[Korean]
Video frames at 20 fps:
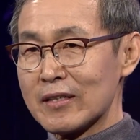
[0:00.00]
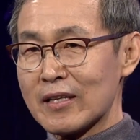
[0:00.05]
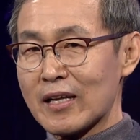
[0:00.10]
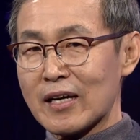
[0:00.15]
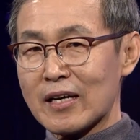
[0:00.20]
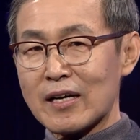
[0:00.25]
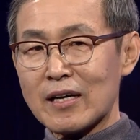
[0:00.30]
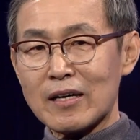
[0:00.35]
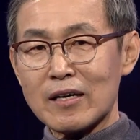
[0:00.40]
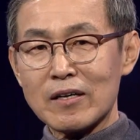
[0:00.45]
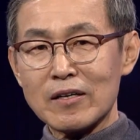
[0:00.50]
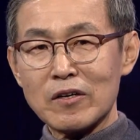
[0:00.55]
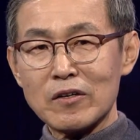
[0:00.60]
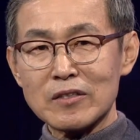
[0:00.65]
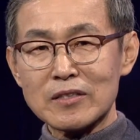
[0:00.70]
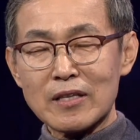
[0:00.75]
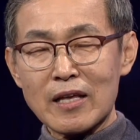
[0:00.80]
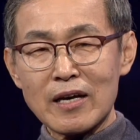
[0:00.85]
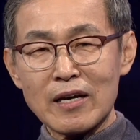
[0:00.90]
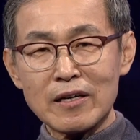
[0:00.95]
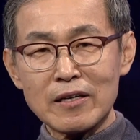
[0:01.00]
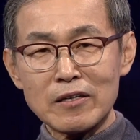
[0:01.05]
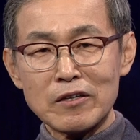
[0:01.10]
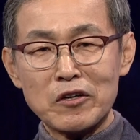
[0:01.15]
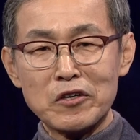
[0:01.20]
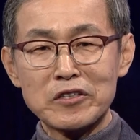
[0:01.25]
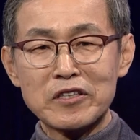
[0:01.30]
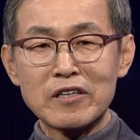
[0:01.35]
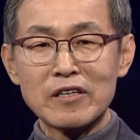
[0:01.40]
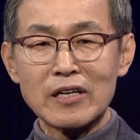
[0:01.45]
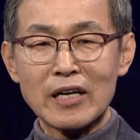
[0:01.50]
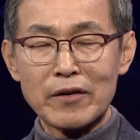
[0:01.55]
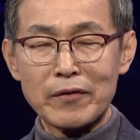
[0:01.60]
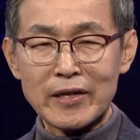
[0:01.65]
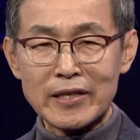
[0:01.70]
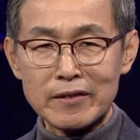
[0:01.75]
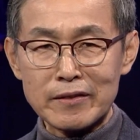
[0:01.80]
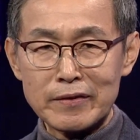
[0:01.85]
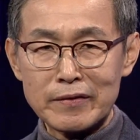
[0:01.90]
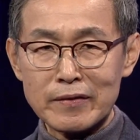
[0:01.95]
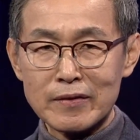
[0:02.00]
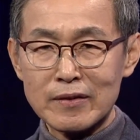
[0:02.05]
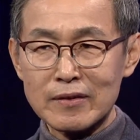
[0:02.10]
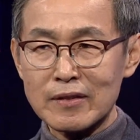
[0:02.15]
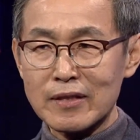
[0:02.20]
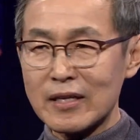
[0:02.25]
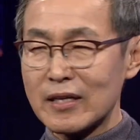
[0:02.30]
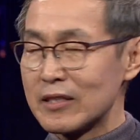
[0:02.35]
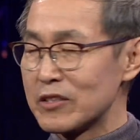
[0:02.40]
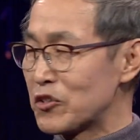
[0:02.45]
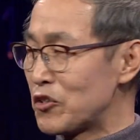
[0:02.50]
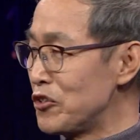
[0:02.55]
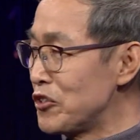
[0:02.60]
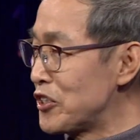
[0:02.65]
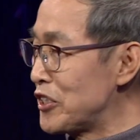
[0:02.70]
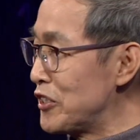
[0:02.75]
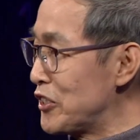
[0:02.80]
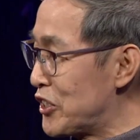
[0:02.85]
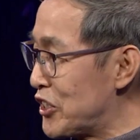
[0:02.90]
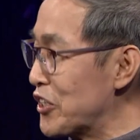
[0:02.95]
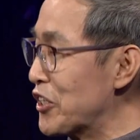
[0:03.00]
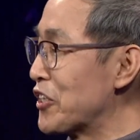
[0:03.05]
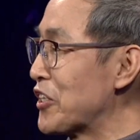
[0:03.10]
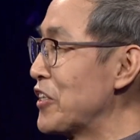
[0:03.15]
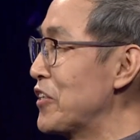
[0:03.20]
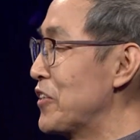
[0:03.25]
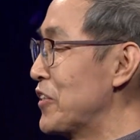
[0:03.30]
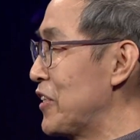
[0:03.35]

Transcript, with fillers: 내가 대학을 어디를 나왔든, 내가 출신 지역이